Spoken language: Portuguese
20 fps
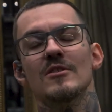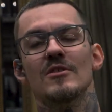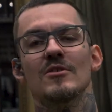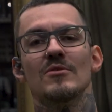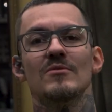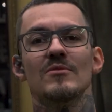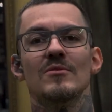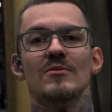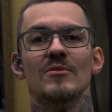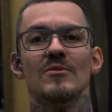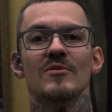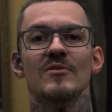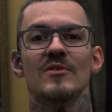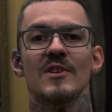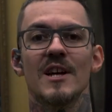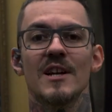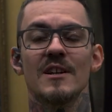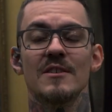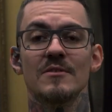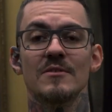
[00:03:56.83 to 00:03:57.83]
deu tudo
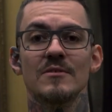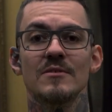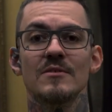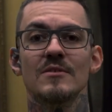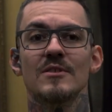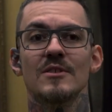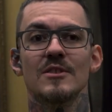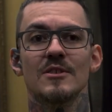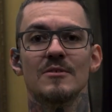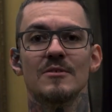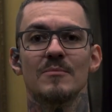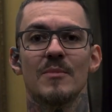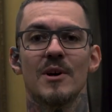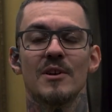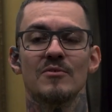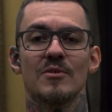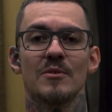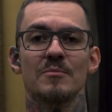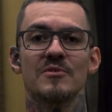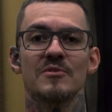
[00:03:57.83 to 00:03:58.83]
certo,
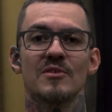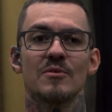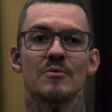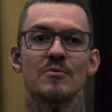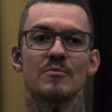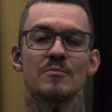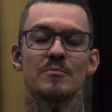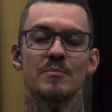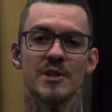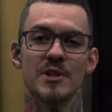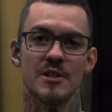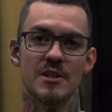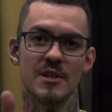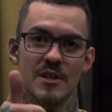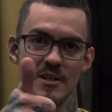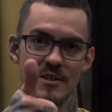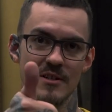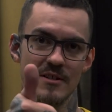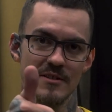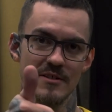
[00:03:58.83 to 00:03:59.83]
mais uma missão
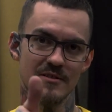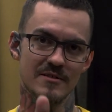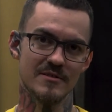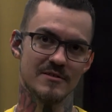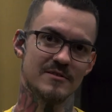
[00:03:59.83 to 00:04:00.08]
cumprida.